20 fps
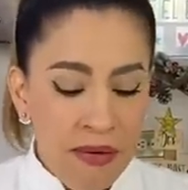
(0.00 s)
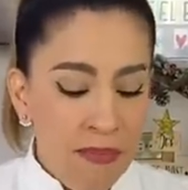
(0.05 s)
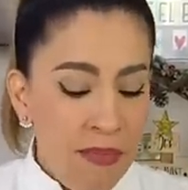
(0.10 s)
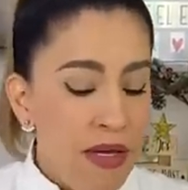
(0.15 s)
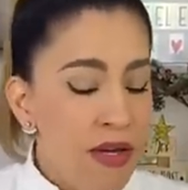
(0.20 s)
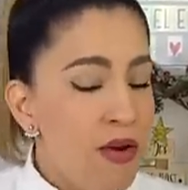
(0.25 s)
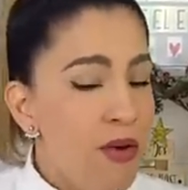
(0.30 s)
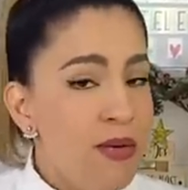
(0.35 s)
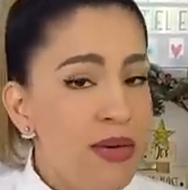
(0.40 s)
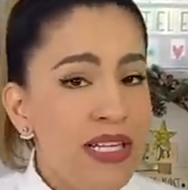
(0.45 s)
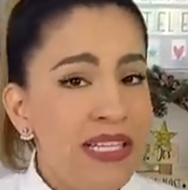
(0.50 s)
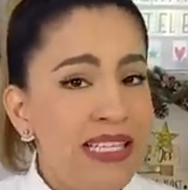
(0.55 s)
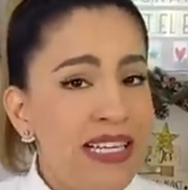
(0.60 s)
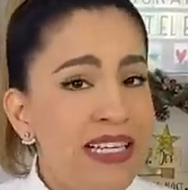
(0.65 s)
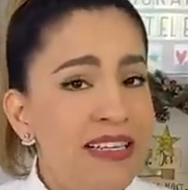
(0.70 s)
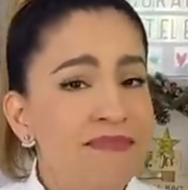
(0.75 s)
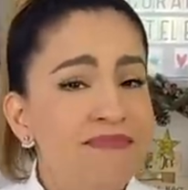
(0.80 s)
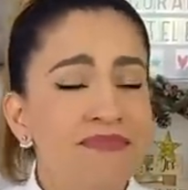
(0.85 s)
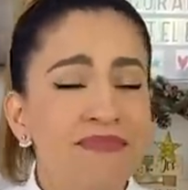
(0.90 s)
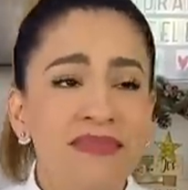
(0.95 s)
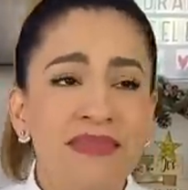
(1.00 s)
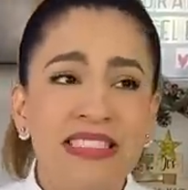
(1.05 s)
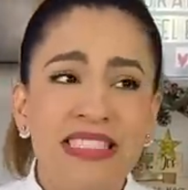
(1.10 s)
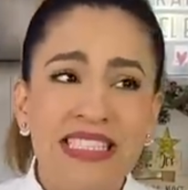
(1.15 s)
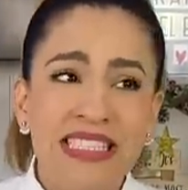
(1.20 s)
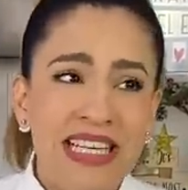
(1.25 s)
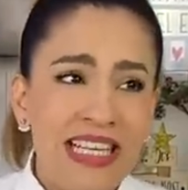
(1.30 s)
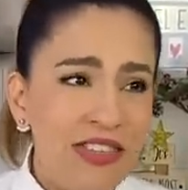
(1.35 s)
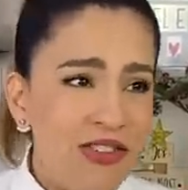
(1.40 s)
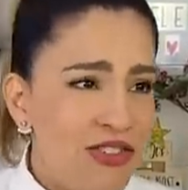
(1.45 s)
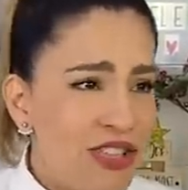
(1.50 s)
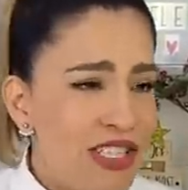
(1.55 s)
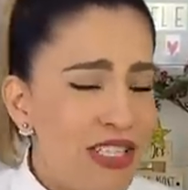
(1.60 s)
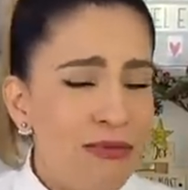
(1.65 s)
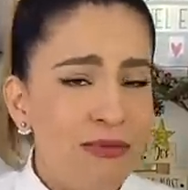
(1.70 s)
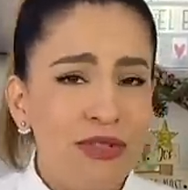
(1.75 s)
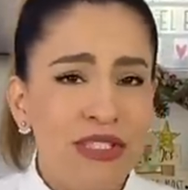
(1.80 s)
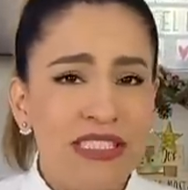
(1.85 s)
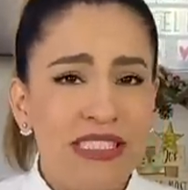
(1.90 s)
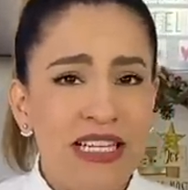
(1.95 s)
Pero ahorita ya no
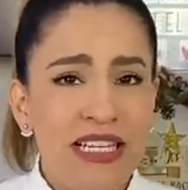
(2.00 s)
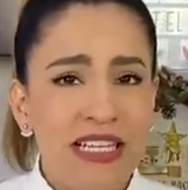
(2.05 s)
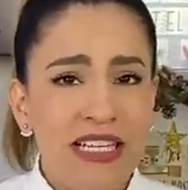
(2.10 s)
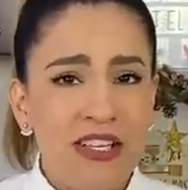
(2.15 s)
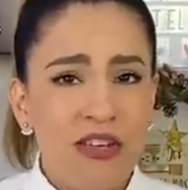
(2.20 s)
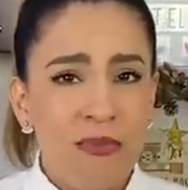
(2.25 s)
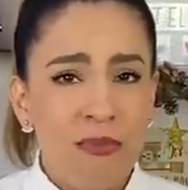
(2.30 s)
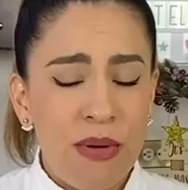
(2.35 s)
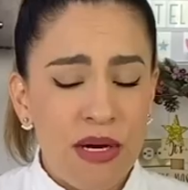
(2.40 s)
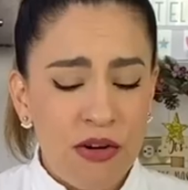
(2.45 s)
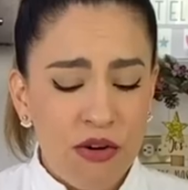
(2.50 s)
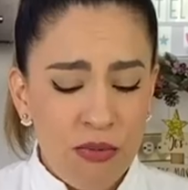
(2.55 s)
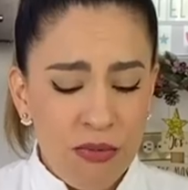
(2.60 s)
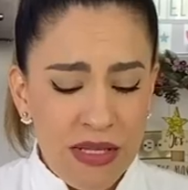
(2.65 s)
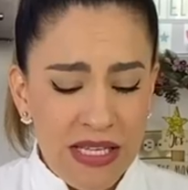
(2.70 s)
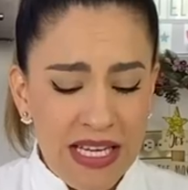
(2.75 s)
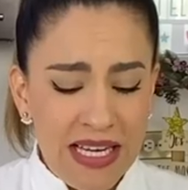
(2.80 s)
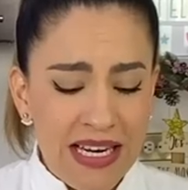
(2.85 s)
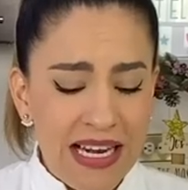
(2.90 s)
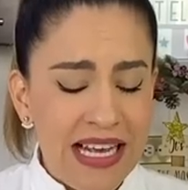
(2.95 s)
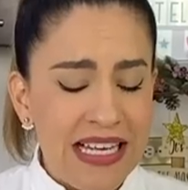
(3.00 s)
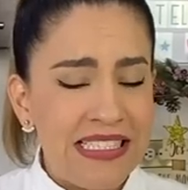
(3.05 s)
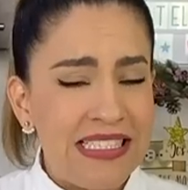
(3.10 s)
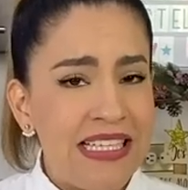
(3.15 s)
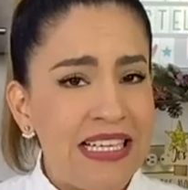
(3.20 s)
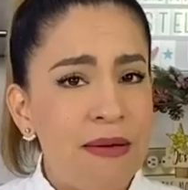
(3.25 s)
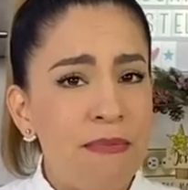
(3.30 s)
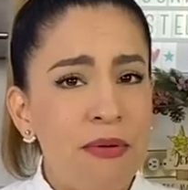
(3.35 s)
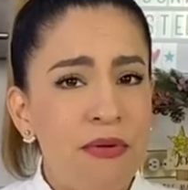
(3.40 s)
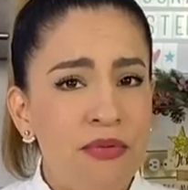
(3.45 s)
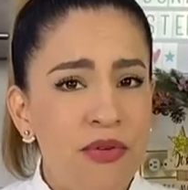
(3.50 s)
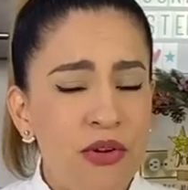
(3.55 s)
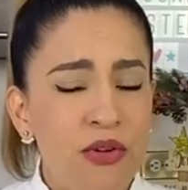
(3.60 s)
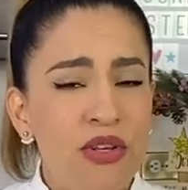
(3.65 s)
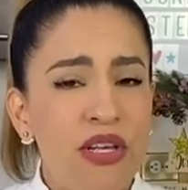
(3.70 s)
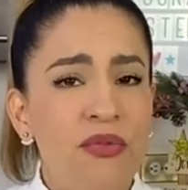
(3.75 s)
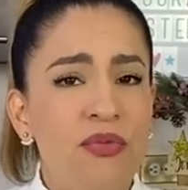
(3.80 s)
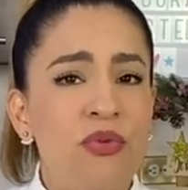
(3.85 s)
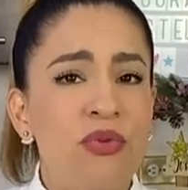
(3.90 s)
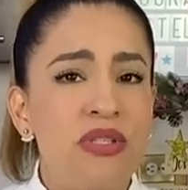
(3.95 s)
tenemos ese líquido para combinar, así que prefiero
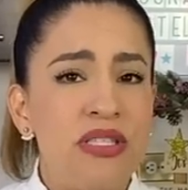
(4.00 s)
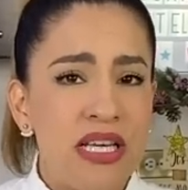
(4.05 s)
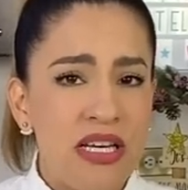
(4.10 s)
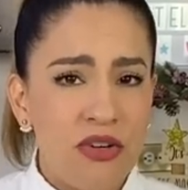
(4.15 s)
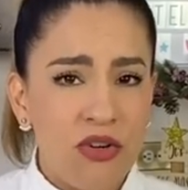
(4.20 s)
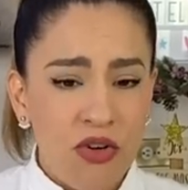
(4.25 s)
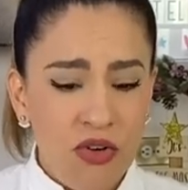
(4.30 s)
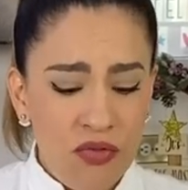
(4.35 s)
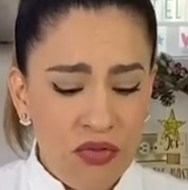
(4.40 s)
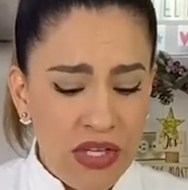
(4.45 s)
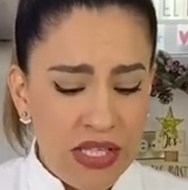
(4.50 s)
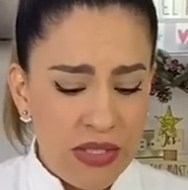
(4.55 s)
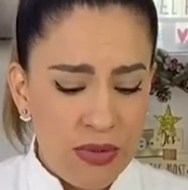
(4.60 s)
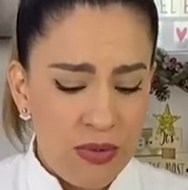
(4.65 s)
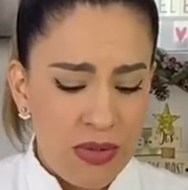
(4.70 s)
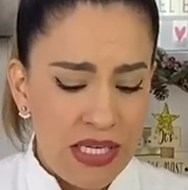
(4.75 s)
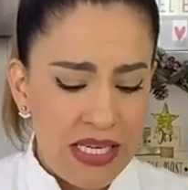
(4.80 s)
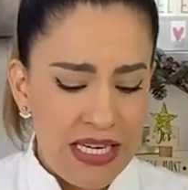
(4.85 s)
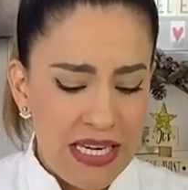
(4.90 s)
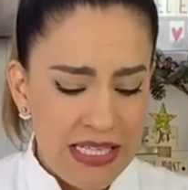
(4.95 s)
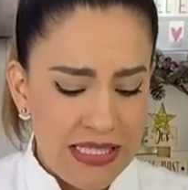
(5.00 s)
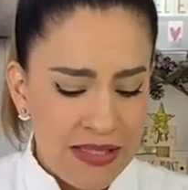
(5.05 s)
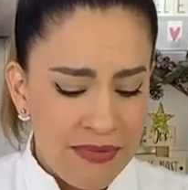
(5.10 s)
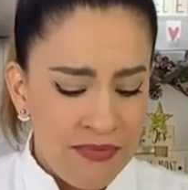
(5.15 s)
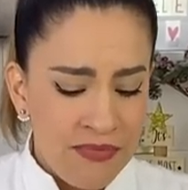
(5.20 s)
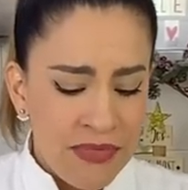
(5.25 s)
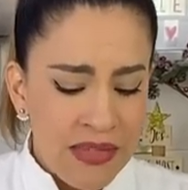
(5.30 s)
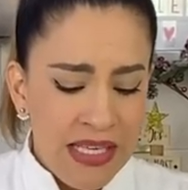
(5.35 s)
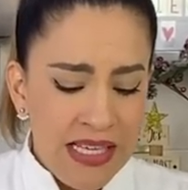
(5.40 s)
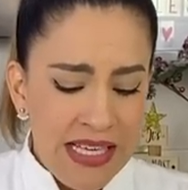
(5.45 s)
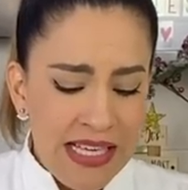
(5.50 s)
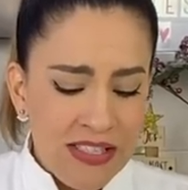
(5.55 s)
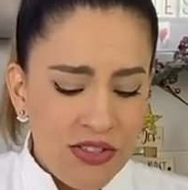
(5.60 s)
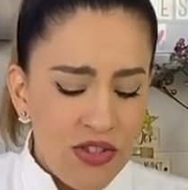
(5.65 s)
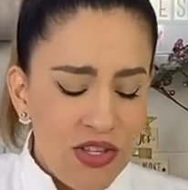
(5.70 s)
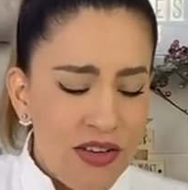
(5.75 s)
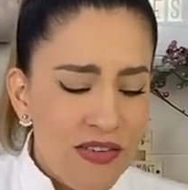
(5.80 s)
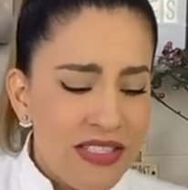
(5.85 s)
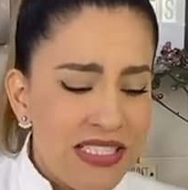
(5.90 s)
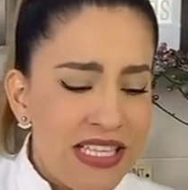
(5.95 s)
ya endulzar con azúcar glass. Esto
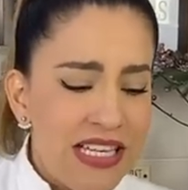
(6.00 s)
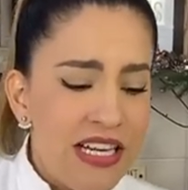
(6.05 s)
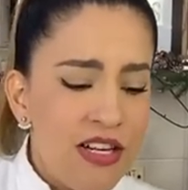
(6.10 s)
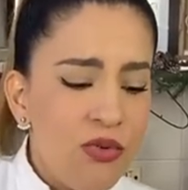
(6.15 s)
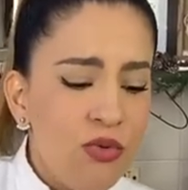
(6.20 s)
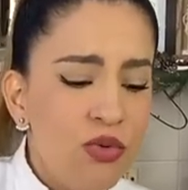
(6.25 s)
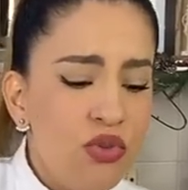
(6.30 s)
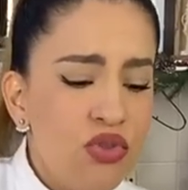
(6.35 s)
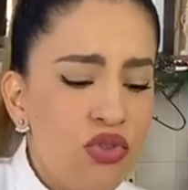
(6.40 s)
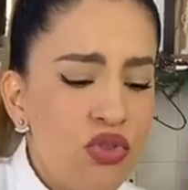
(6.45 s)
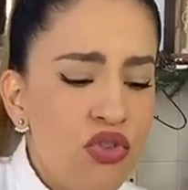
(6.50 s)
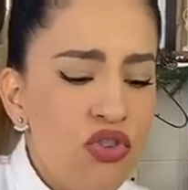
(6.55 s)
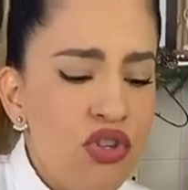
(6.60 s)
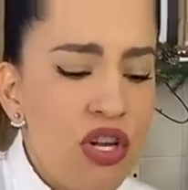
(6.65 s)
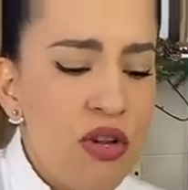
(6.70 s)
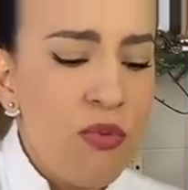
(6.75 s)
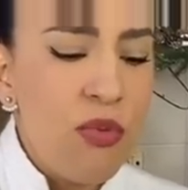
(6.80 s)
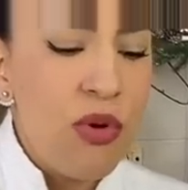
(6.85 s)
ya va a ser al gusto, yo le